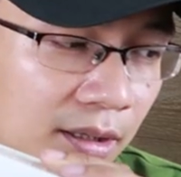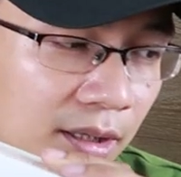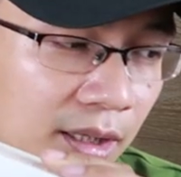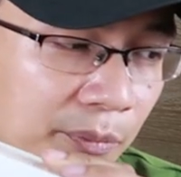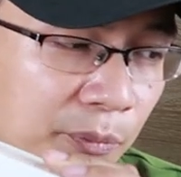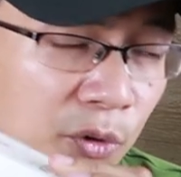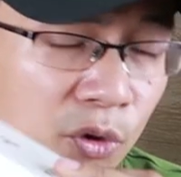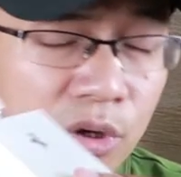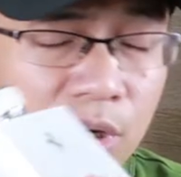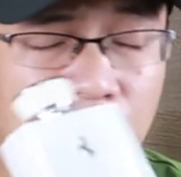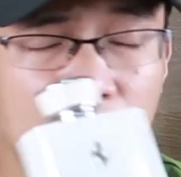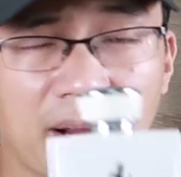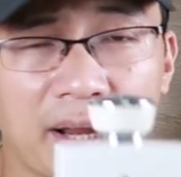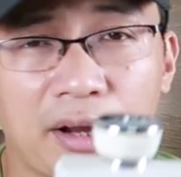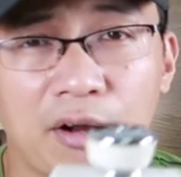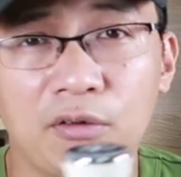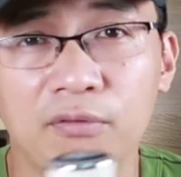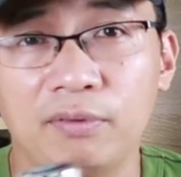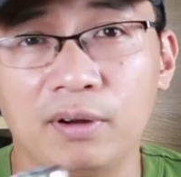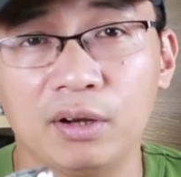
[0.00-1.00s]
Cái mùi hương
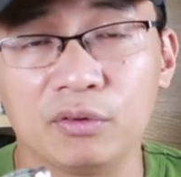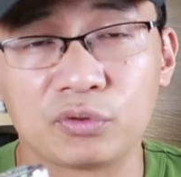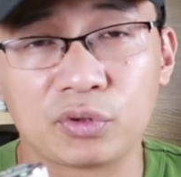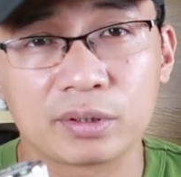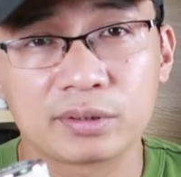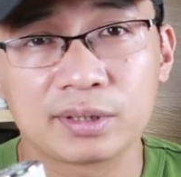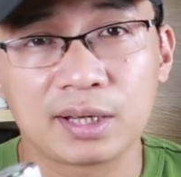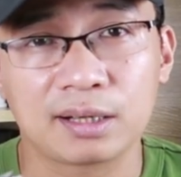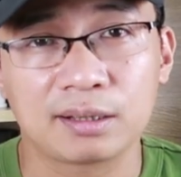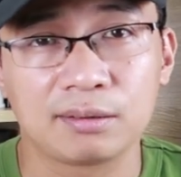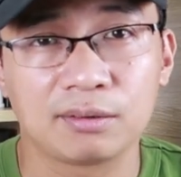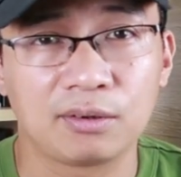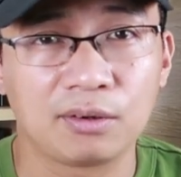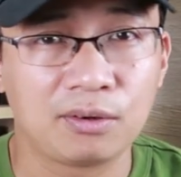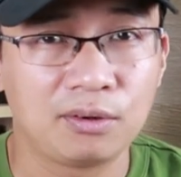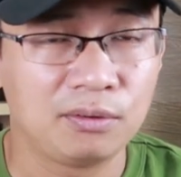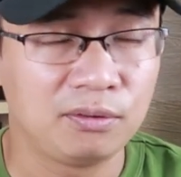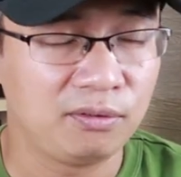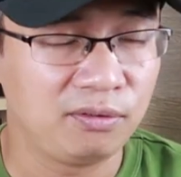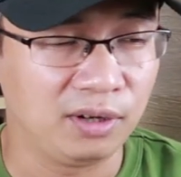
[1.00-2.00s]
này không phải là xuất sắc, nó
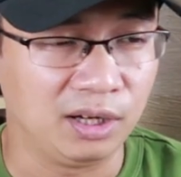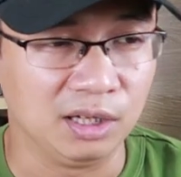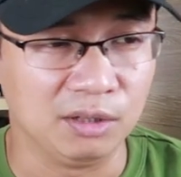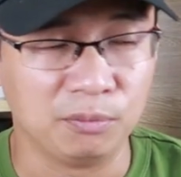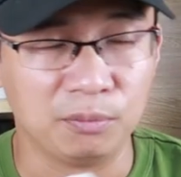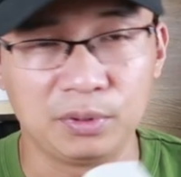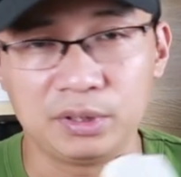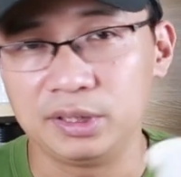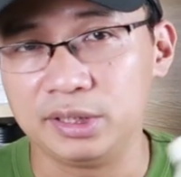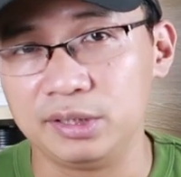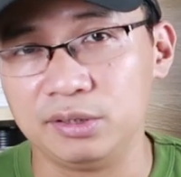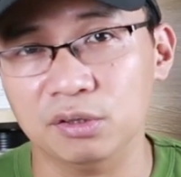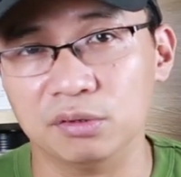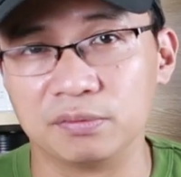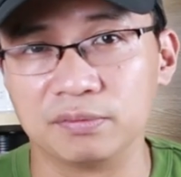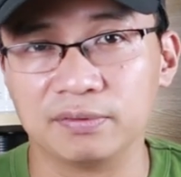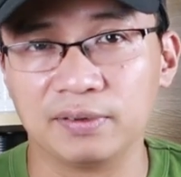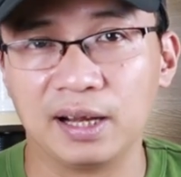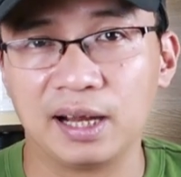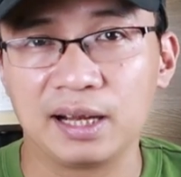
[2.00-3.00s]
không phải là một cái gì
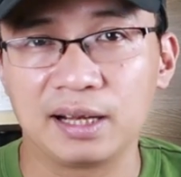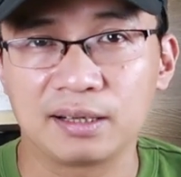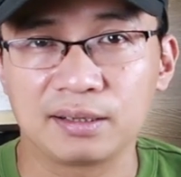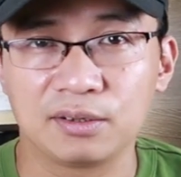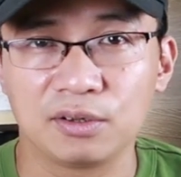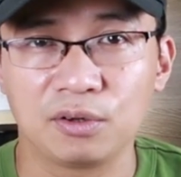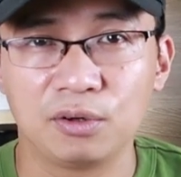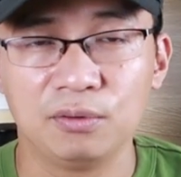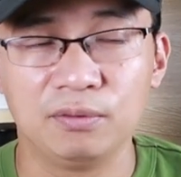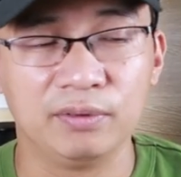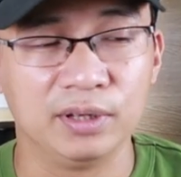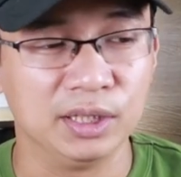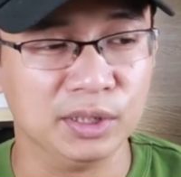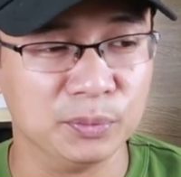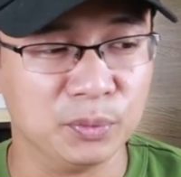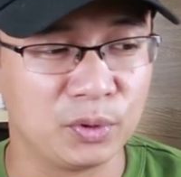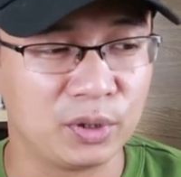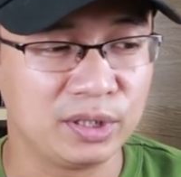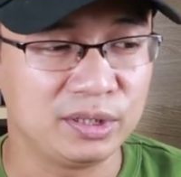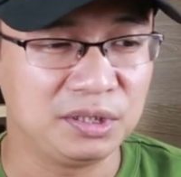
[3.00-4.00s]
đột phá, nó không phải
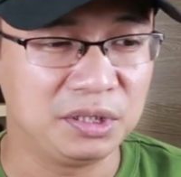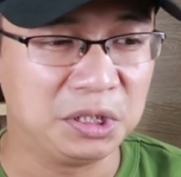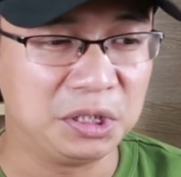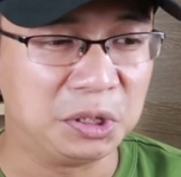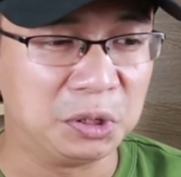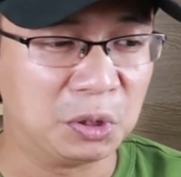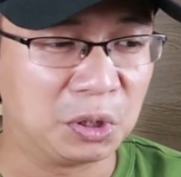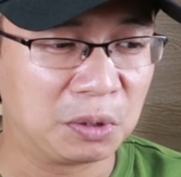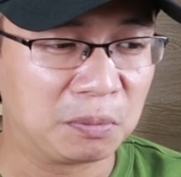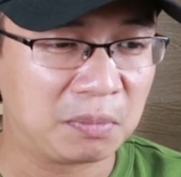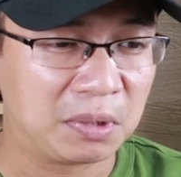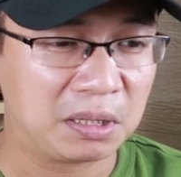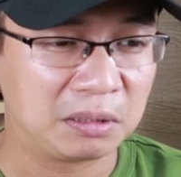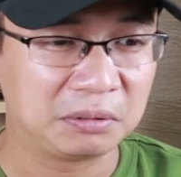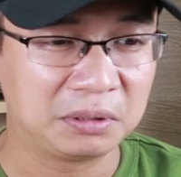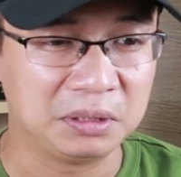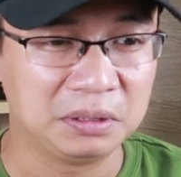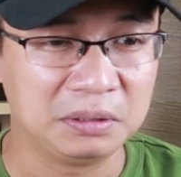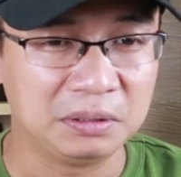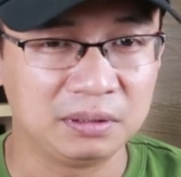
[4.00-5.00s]
là một cái gì đó mang
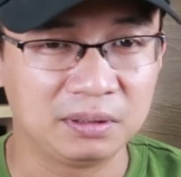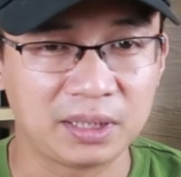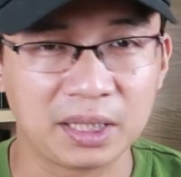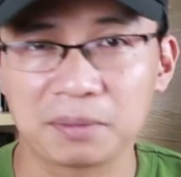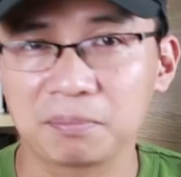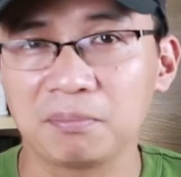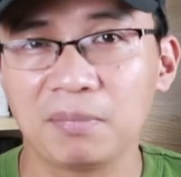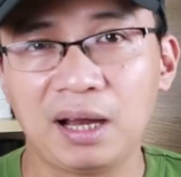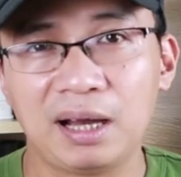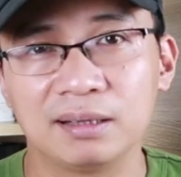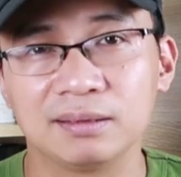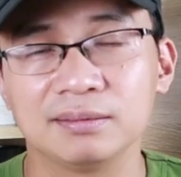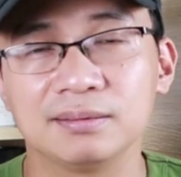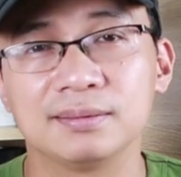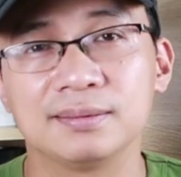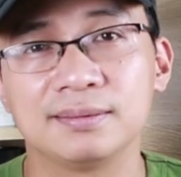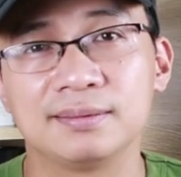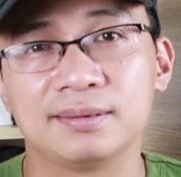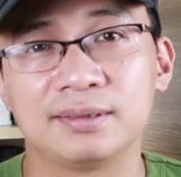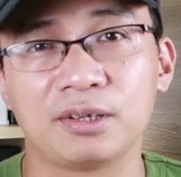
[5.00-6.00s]
tính cách mạng
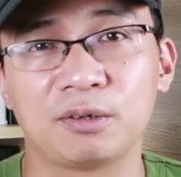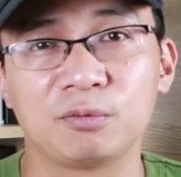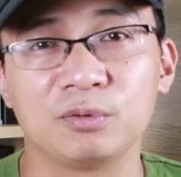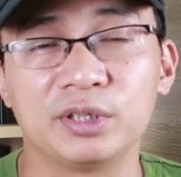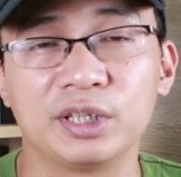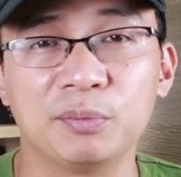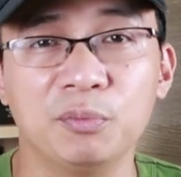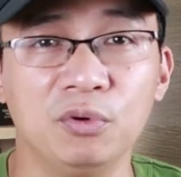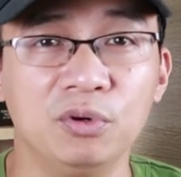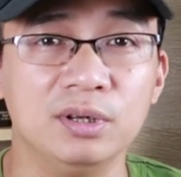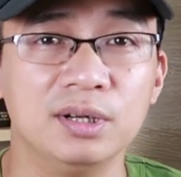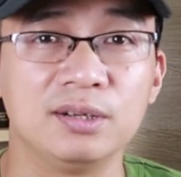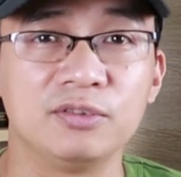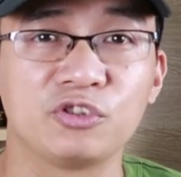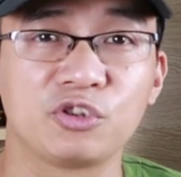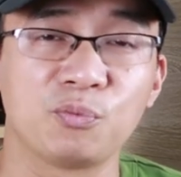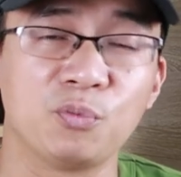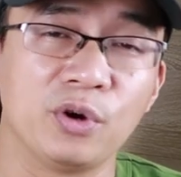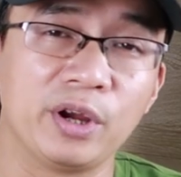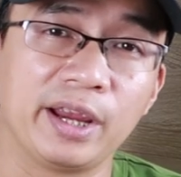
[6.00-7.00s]
trong những mùi hương
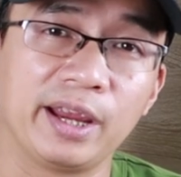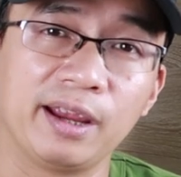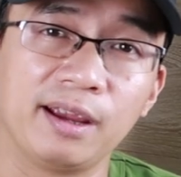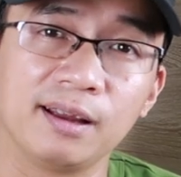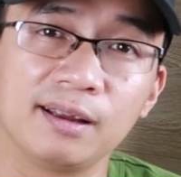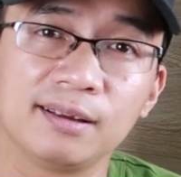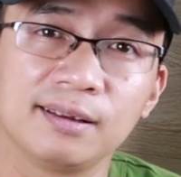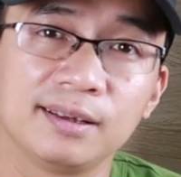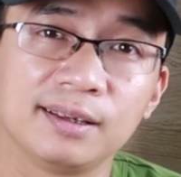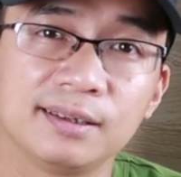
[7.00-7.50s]
trong mùa hè.